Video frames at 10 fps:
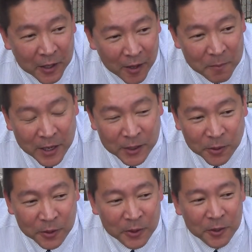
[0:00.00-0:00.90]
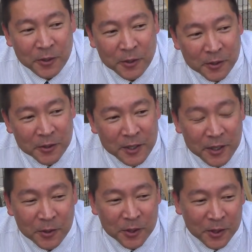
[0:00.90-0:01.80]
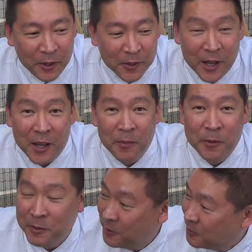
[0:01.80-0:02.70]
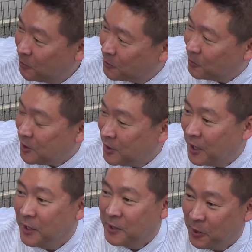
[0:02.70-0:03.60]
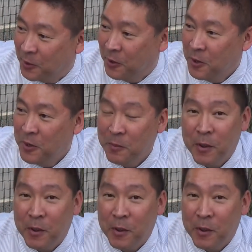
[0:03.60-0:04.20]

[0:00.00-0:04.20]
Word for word: あんまりそういうジンクスというか僕法則信じないんですけど、はい、